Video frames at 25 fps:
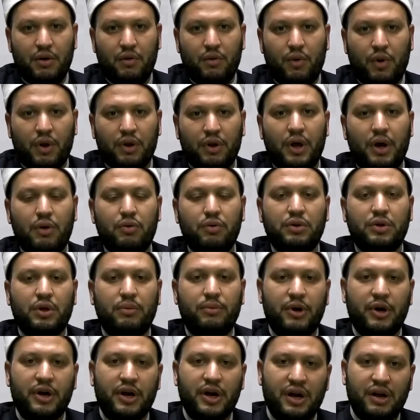والله
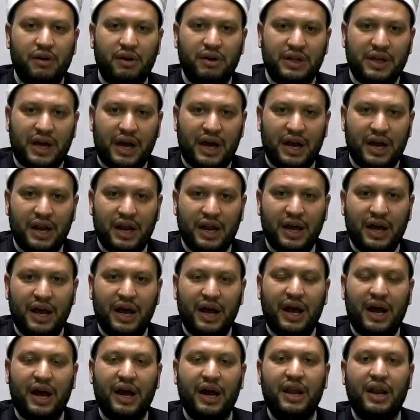تبارك وتعالى
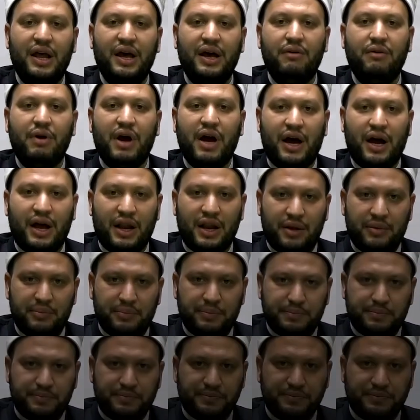أعلى وأعلم